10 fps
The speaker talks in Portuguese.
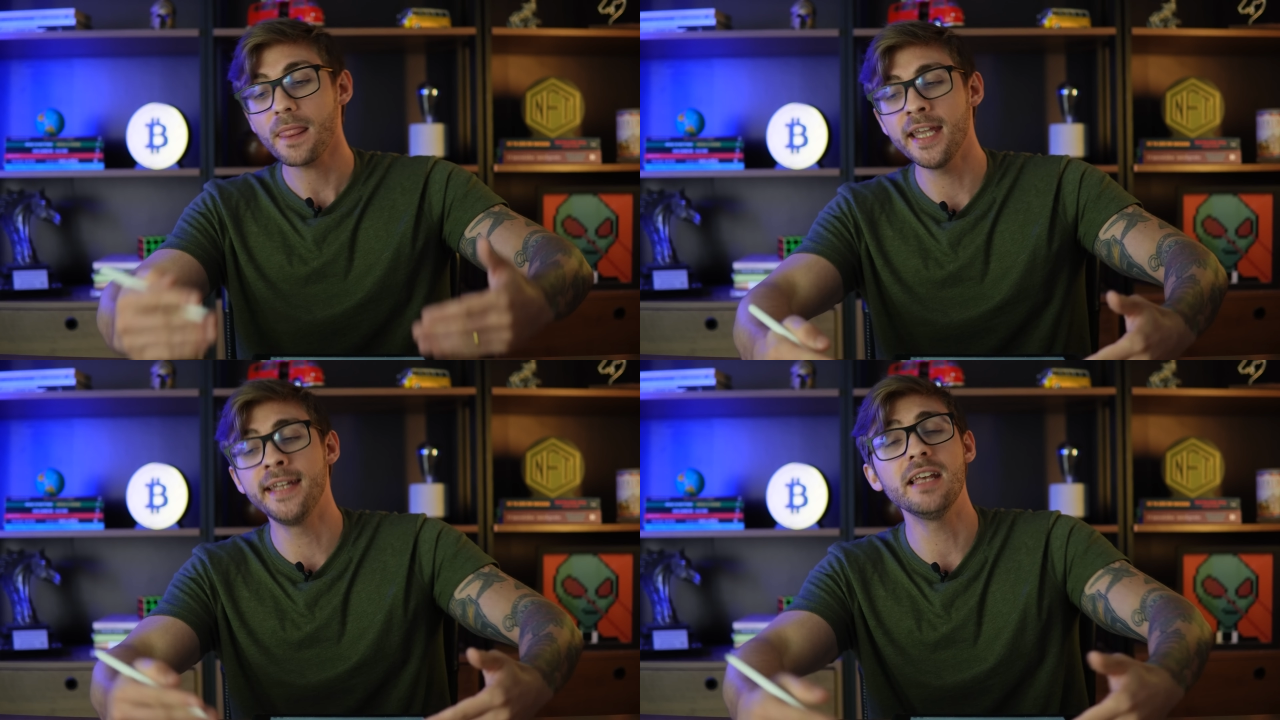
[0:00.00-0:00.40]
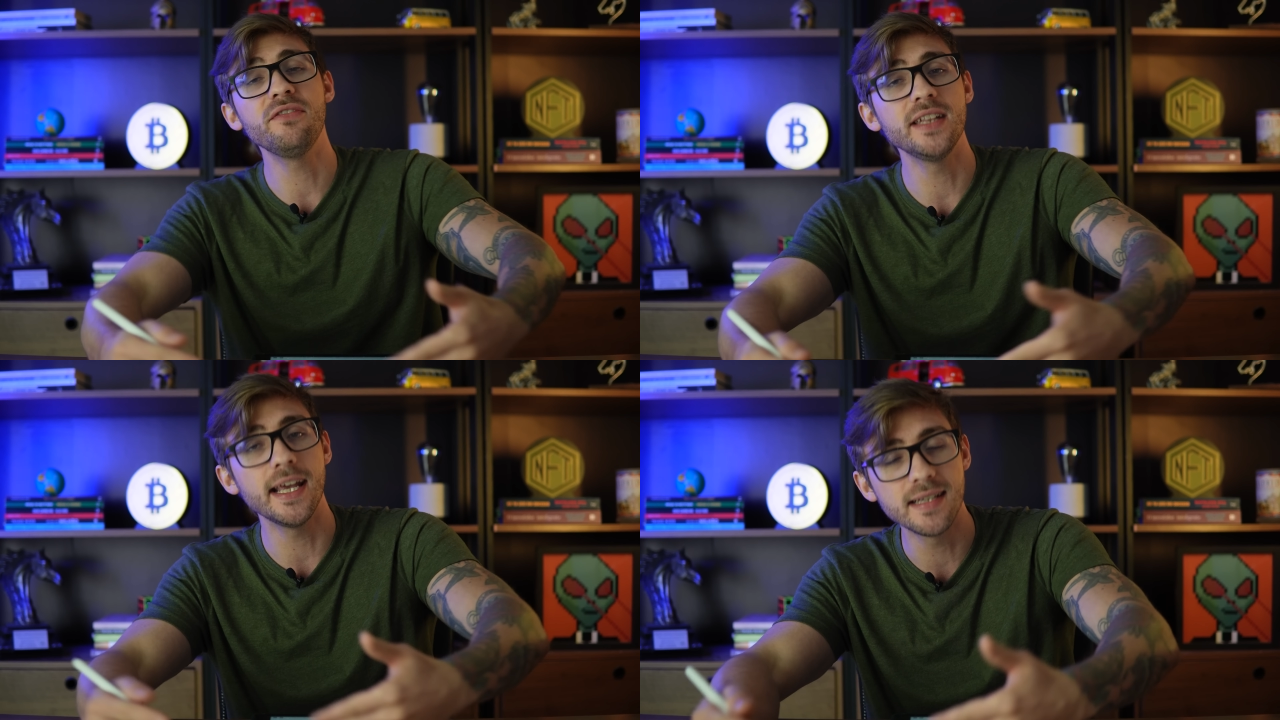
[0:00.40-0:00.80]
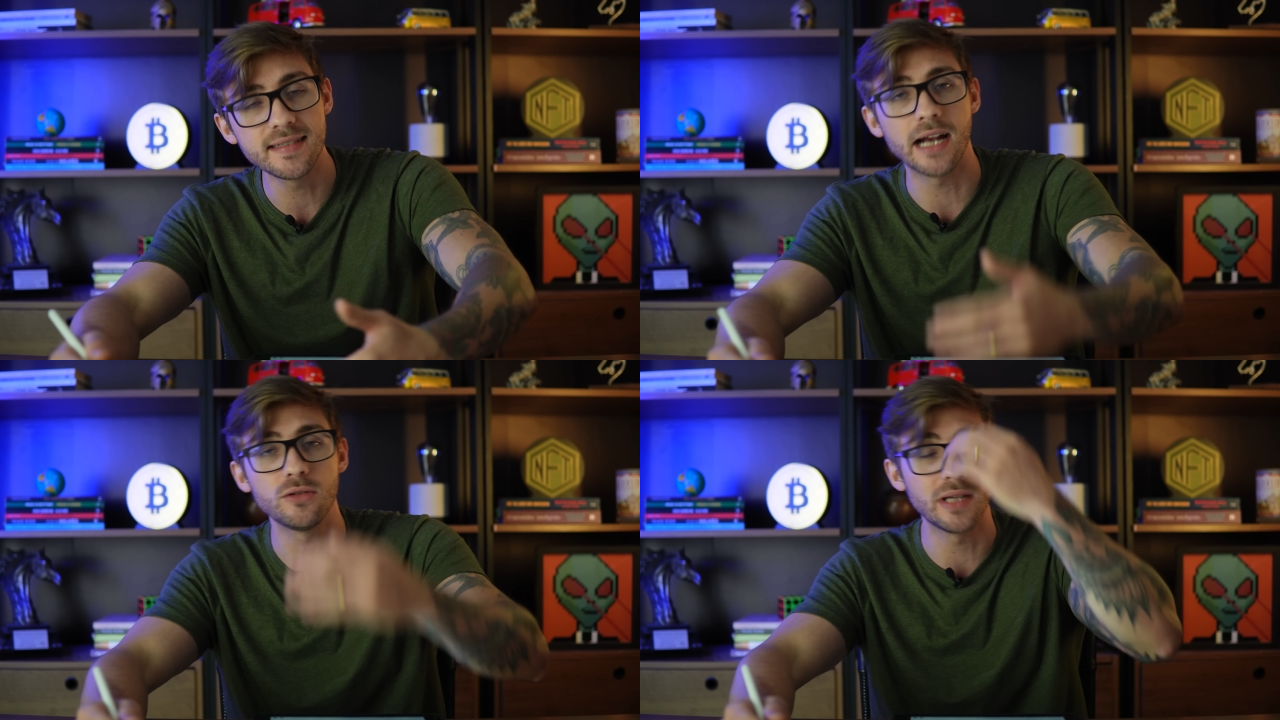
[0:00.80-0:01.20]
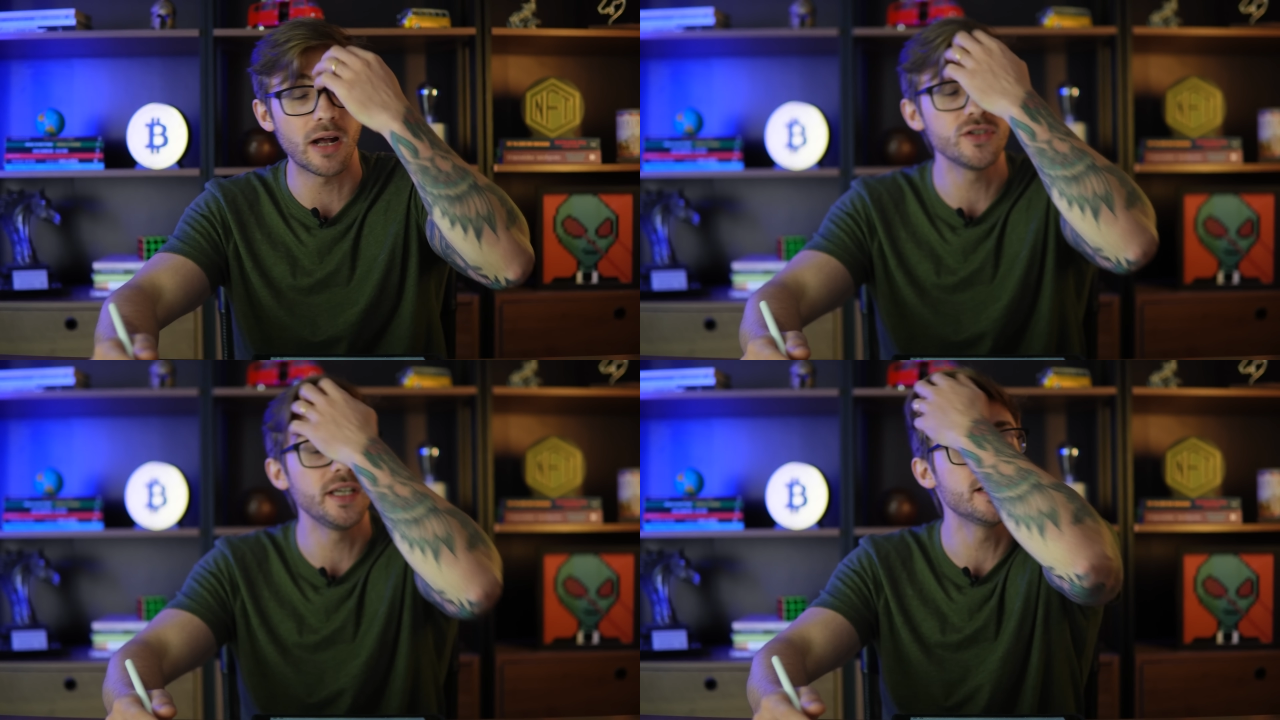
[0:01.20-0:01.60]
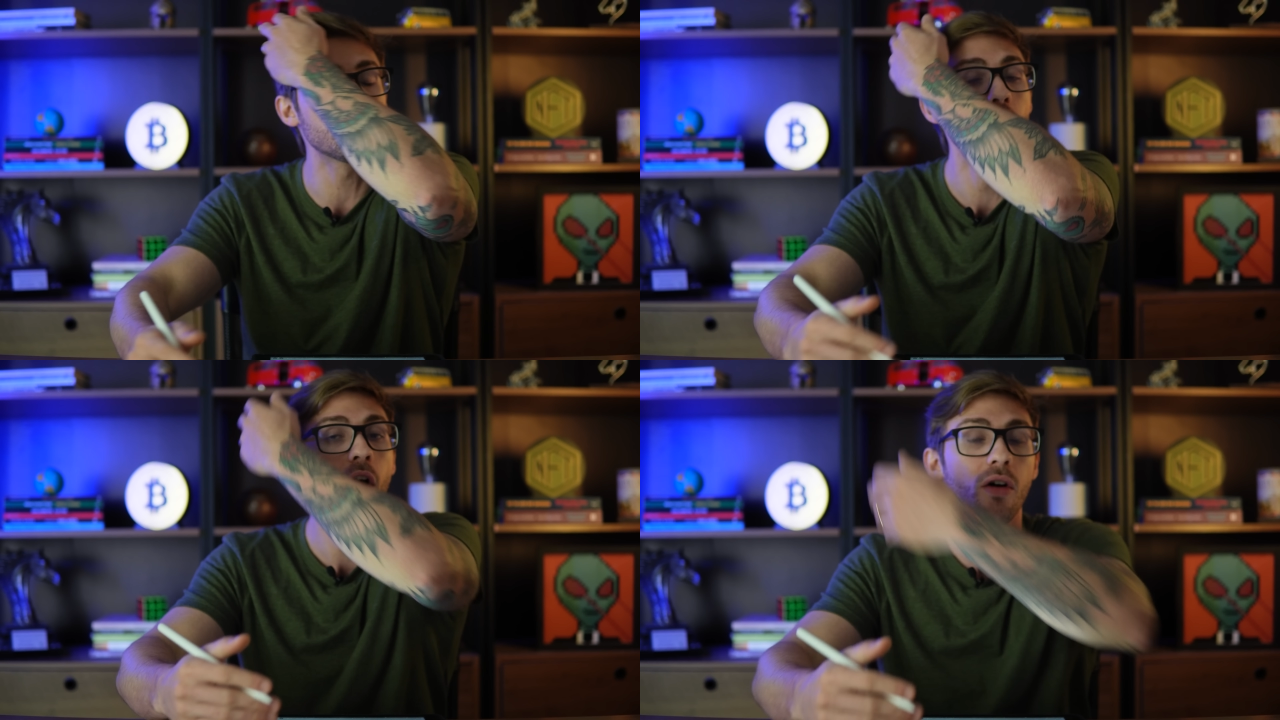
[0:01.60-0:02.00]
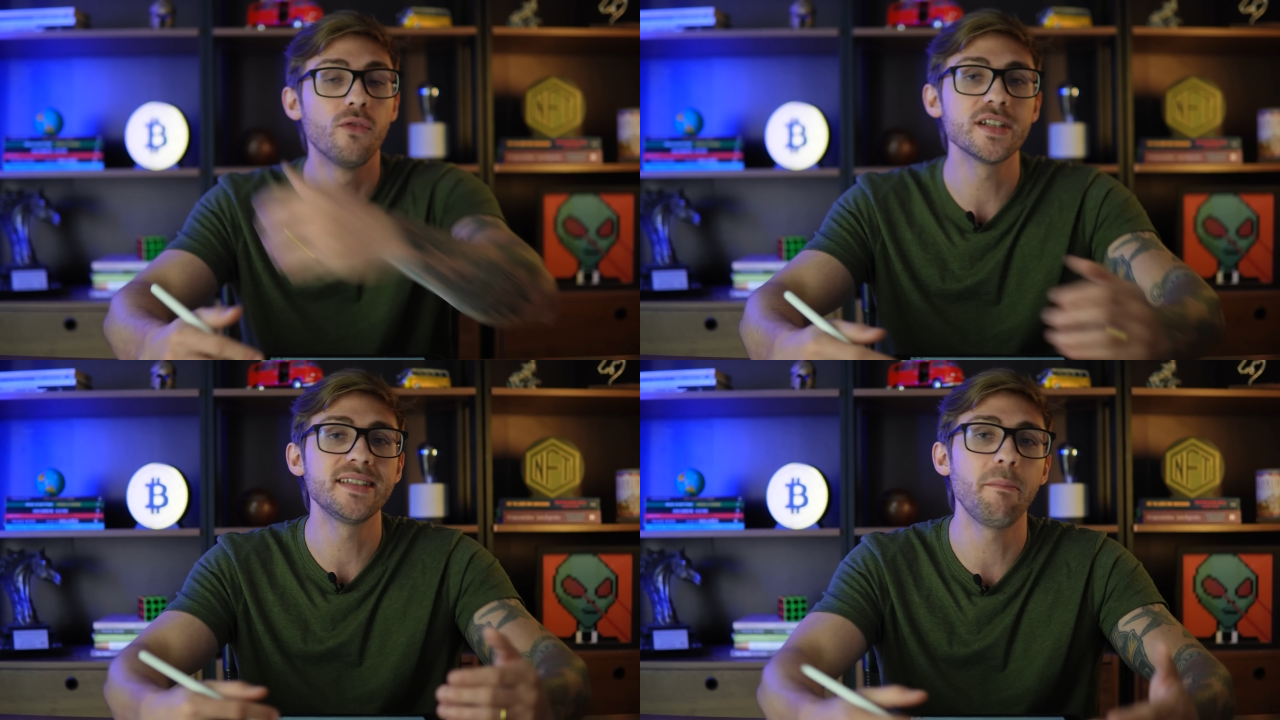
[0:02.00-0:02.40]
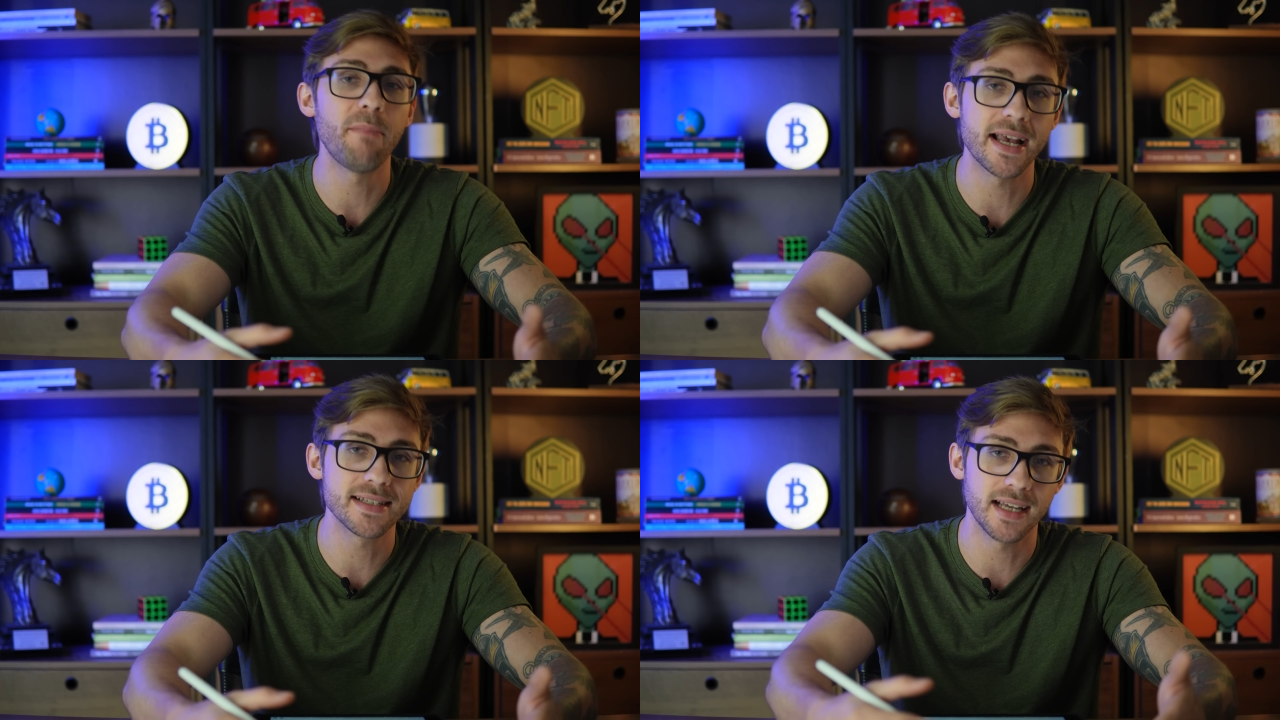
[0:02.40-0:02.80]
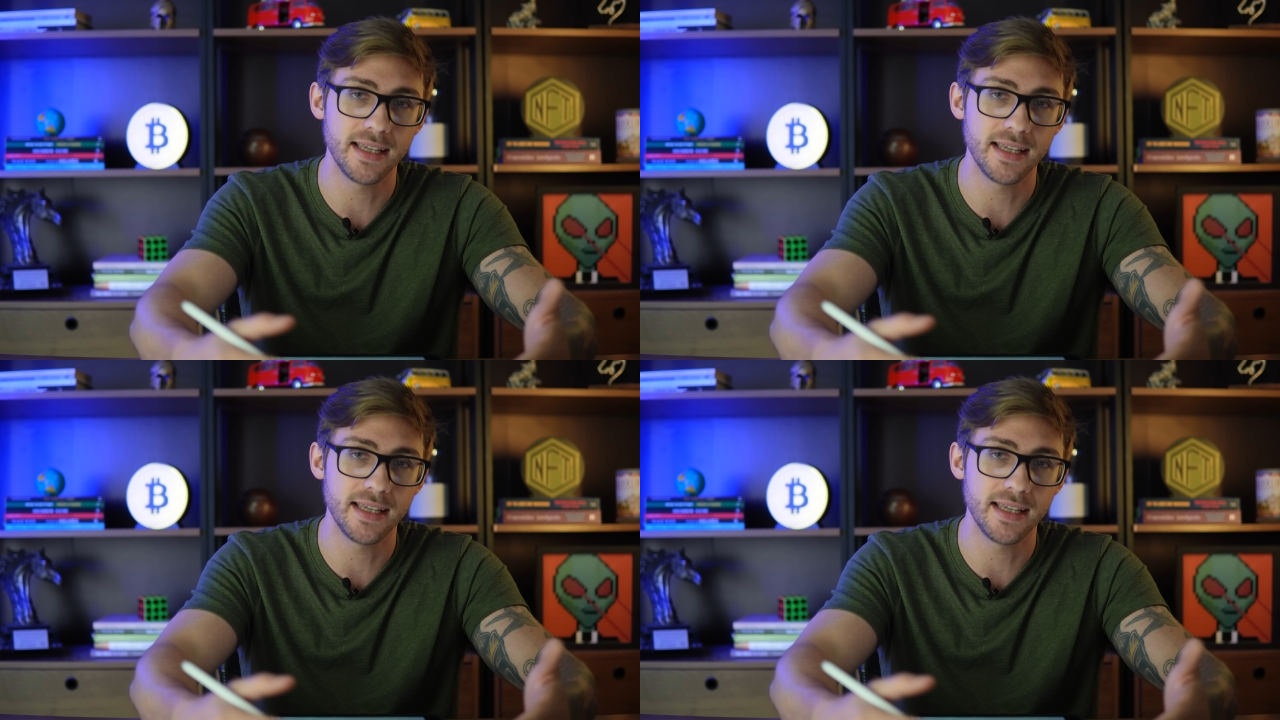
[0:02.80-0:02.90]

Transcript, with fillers: independente de certo grau de risco, você pesa